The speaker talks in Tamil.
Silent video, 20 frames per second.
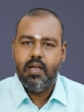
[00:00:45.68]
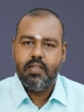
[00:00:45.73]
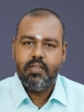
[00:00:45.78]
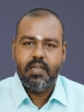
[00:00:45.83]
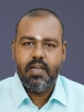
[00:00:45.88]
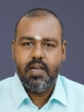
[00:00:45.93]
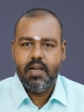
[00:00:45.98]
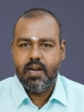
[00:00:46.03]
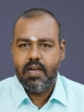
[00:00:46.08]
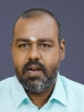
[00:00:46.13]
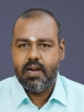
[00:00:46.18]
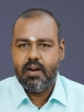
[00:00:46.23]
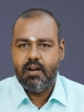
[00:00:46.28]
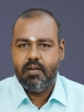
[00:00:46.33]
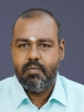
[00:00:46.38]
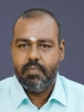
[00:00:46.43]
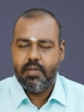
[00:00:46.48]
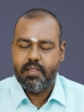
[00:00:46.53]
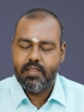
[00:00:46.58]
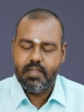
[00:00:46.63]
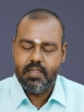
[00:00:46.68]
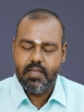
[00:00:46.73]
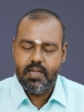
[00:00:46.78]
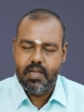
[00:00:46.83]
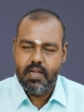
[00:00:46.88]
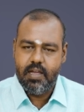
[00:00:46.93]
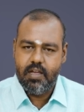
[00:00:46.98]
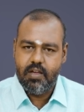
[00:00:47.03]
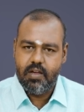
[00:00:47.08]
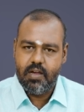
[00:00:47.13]
அச்சய லக்கணம் பத்ததி
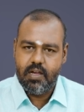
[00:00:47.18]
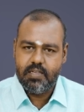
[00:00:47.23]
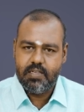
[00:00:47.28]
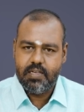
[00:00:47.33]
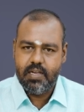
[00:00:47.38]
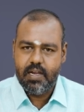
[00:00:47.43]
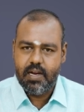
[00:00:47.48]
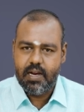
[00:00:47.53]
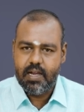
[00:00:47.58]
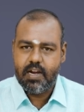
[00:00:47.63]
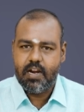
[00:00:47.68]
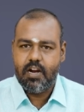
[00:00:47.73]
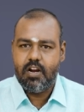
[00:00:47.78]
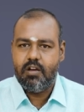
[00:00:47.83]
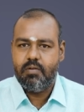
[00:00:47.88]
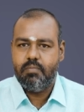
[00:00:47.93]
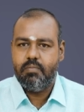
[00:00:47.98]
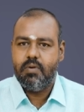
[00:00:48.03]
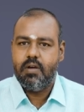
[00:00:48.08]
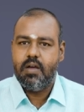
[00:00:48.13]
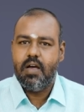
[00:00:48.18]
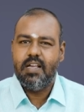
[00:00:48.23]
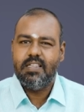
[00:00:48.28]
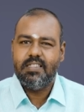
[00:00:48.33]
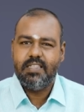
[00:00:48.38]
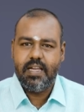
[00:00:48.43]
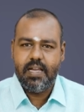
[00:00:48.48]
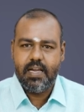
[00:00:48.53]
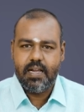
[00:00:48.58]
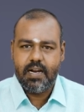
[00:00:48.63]
அச்சய லக்கணம்
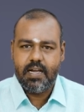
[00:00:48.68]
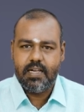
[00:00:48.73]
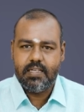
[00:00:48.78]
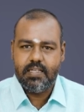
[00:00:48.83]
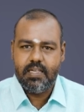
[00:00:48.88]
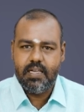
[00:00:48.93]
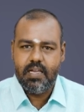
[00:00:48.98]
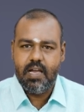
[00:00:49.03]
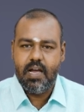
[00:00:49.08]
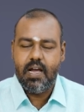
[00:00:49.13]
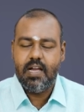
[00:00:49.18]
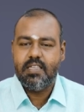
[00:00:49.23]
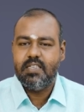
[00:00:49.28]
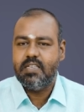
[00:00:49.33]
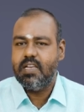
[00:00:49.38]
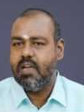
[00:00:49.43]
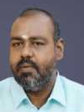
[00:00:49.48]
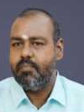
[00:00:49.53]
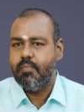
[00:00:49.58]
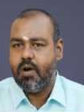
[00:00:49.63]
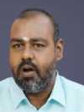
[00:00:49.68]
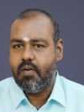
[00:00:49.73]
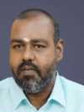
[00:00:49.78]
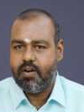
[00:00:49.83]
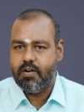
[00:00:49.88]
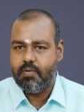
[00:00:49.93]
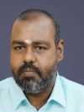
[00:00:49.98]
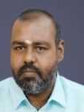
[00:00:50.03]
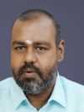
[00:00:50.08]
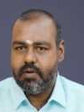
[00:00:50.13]
அச்சய ராசி அச்சய
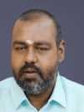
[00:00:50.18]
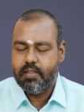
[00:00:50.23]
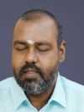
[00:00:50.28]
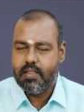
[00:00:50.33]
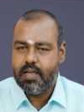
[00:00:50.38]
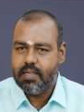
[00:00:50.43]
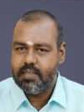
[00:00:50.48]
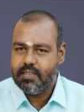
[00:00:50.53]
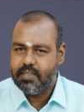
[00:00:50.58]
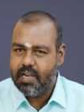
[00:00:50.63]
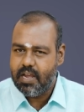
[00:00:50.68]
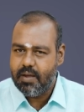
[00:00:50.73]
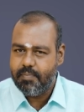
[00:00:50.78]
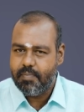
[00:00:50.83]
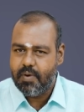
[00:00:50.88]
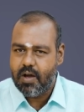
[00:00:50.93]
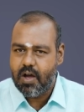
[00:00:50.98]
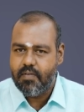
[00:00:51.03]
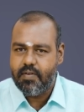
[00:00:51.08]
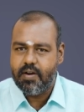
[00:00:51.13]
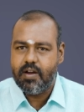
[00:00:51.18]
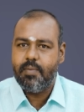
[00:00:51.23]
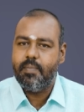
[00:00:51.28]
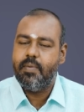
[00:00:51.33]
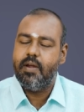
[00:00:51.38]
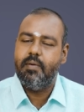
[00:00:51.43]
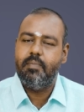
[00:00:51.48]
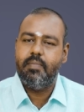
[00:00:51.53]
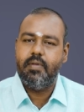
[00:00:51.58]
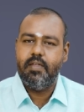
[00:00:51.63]
பாவகம் இந்த அச்சய பாவகம்
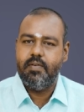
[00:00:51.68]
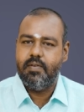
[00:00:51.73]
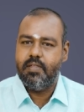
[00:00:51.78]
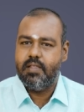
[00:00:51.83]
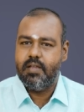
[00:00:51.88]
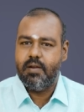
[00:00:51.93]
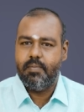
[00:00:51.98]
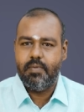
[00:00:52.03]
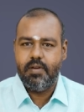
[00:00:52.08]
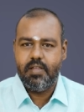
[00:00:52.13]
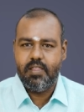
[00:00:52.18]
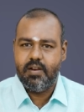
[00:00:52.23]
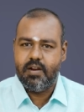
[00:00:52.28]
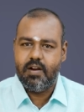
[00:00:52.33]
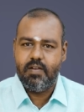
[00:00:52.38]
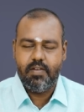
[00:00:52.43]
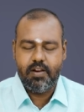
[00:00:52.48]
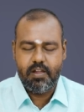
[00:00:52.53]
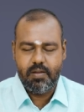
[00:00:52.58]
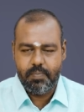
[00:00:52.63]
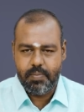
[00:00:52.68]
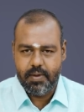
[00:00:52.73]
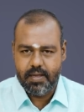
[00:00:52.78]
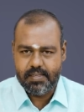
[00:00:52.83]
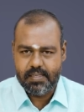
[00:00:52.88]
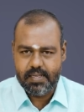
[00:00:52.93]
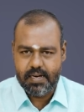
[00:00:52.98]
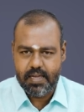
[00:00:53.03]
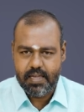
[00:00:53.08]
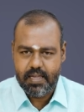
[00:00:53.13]
என்பதை வந்து நம்ம இது நாள் வரைக்கும்
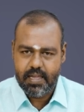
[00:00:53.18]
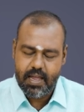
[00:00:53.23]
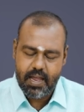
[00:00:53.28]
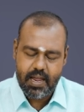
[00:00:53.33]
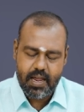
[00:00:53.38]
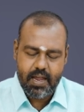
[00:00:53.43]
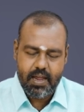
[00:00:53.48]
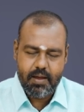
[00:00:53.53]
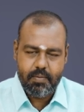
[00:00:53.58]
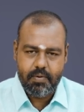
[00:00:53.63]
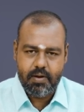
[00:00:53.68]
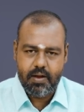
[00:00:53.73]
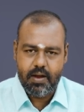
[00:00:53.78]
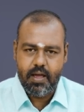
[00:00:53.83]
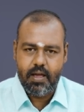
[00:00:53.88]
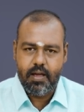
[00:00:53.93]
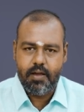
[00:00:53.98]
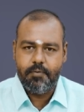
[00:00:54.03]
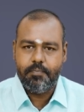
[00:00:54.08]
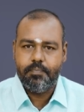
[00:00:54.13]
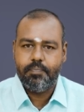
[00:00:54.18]
பேசலை ஏன் அப்படின்னா